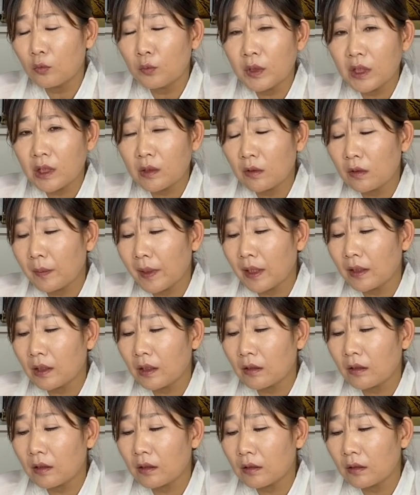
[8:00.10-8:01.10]
움직임을 봐야
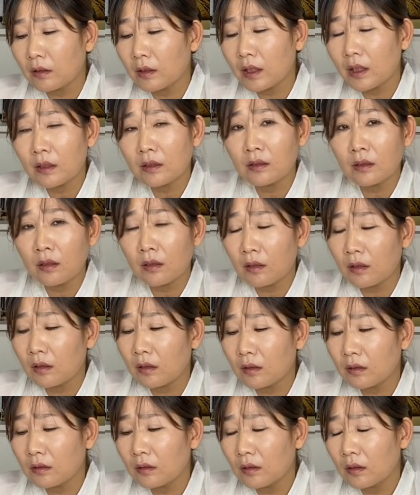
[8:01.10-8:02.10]
되고요. 터에
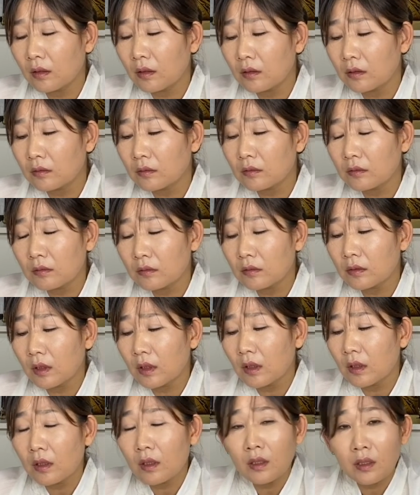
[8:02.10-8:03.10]
그런 음?
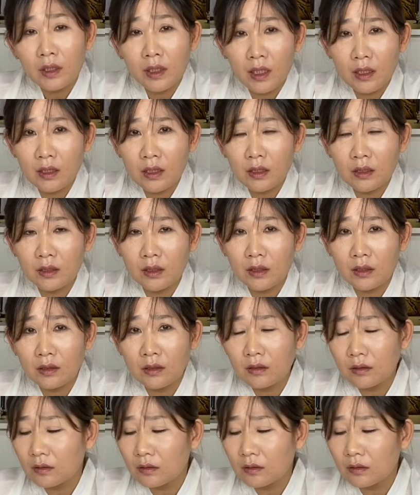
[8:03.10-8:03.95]
계시는